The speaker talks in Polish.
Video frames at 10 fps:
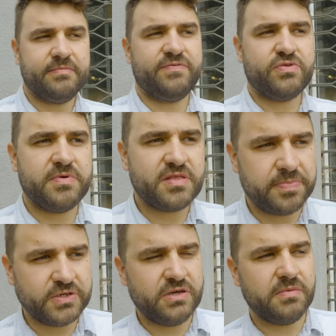bo w sumie
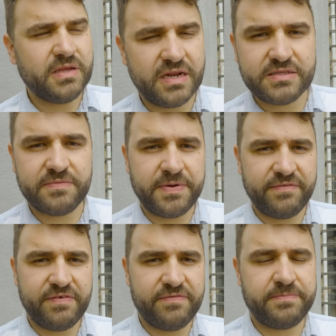zapłaciłem tyle, co
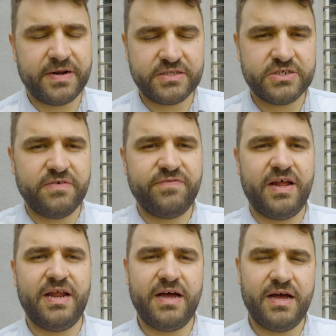prawie praktycznie
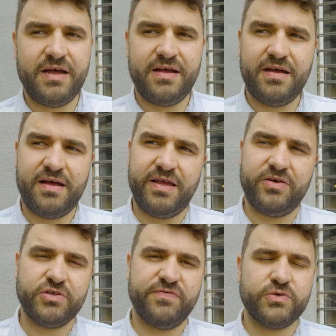fala, a, a
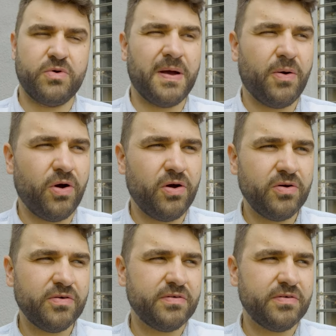jakoś to wyszło mało,